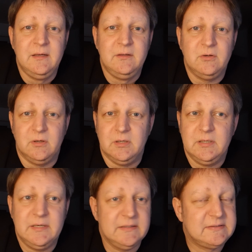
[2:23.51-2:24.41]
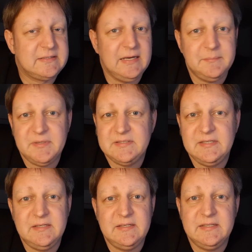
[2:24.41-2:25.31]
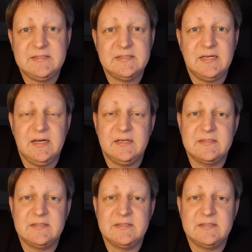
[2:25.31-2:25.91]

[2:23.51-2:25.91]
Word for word: ja, es kann passieren die nächsten Tage,